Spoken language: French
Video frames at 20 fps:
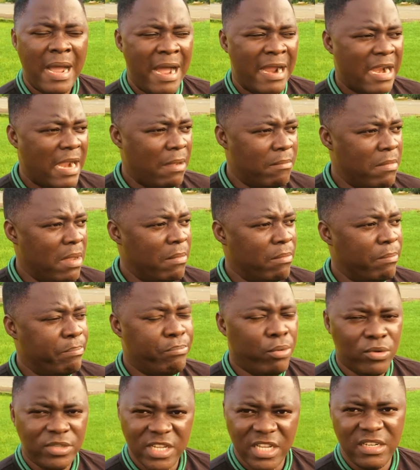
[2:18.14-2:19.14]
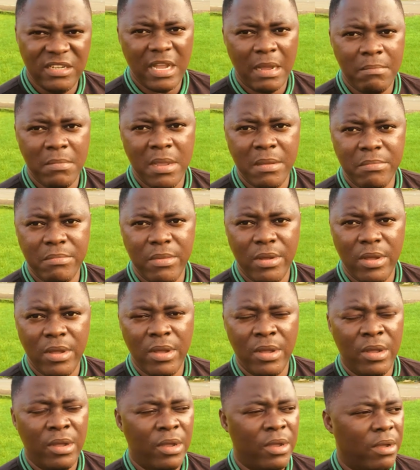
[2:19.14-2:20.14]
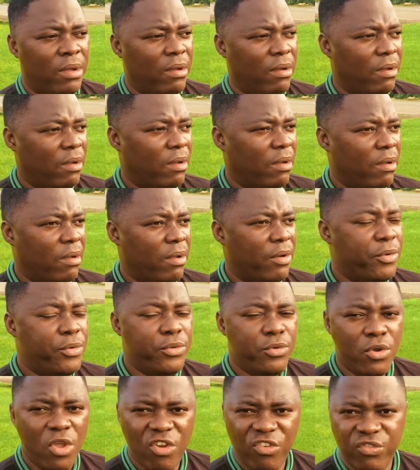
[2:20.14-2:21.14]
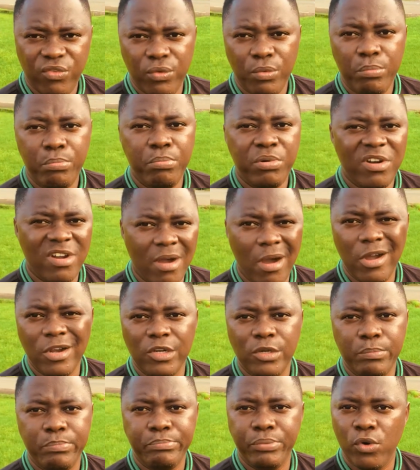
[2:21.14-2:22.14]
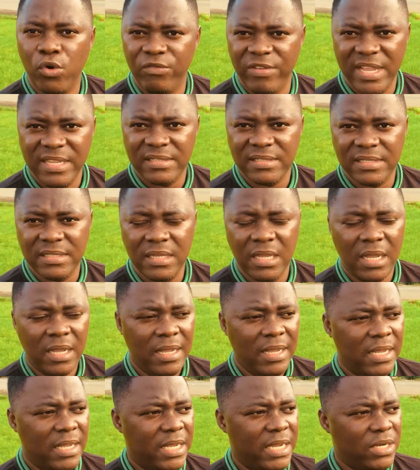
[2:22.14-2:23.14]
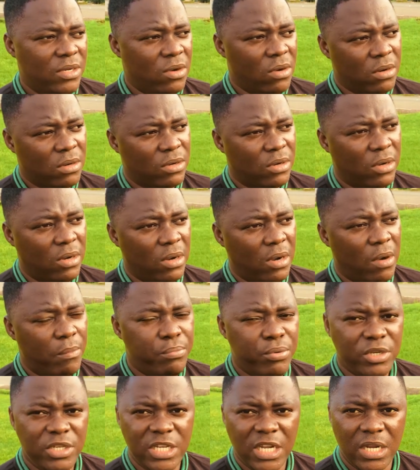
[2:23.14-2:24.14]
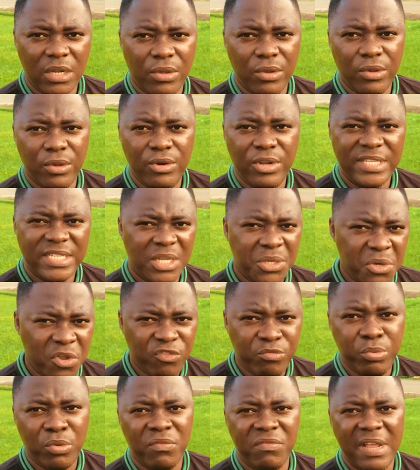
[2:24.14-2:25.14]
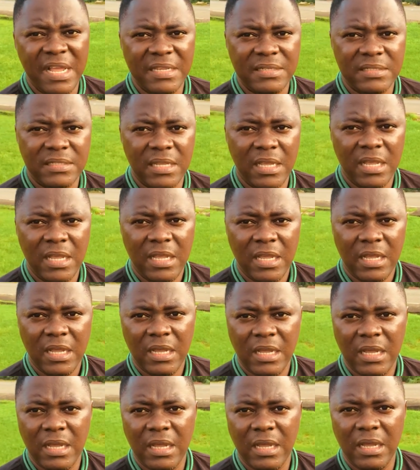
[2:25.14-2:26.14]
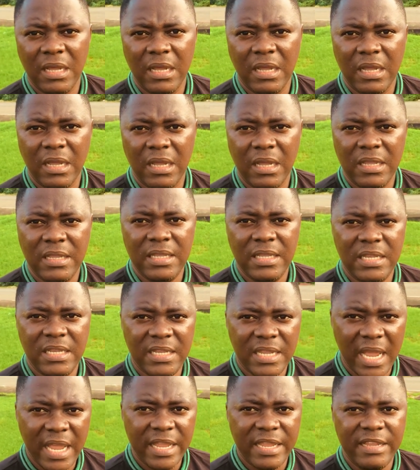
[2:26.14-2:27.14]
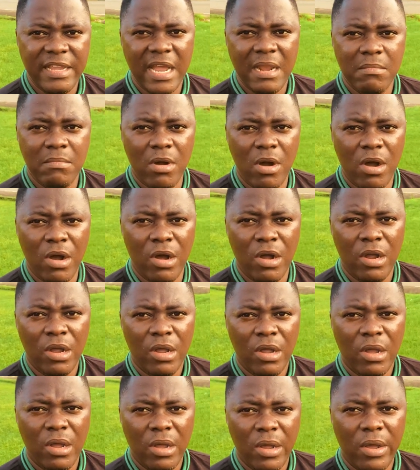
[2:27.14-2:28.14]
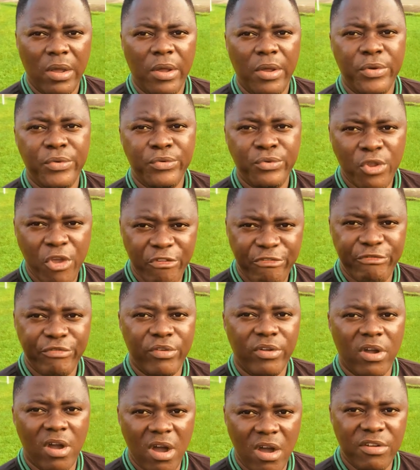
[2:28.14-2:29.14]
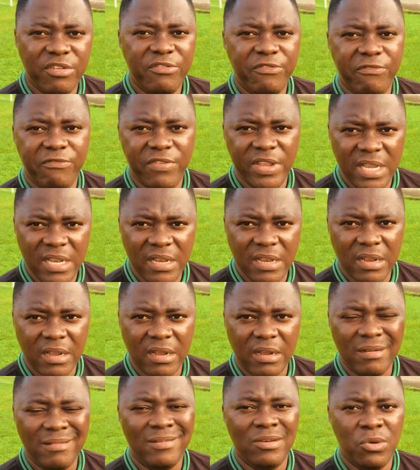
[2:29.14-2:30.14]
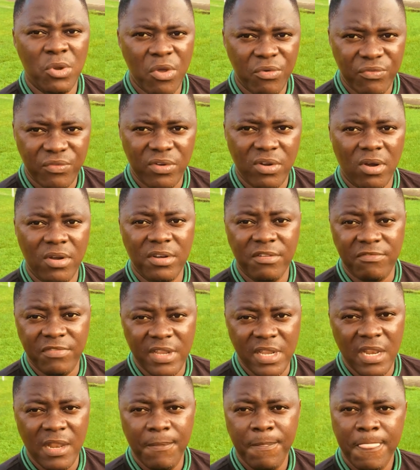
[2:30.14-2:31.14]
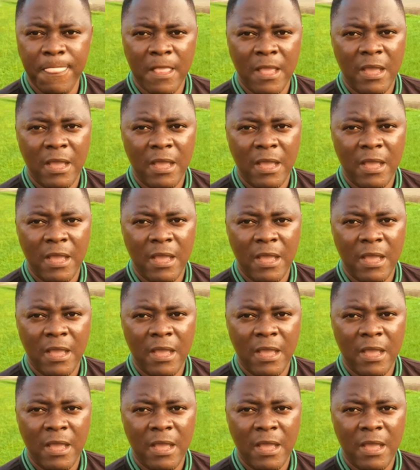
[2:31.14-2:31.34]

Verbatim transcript: a quand même, possède quand même neuf grandes provinces. Et donc, on peut dire que de ces neuf provinces, euh, il y a également euh, neuf grandes villes, neuf grandes villes.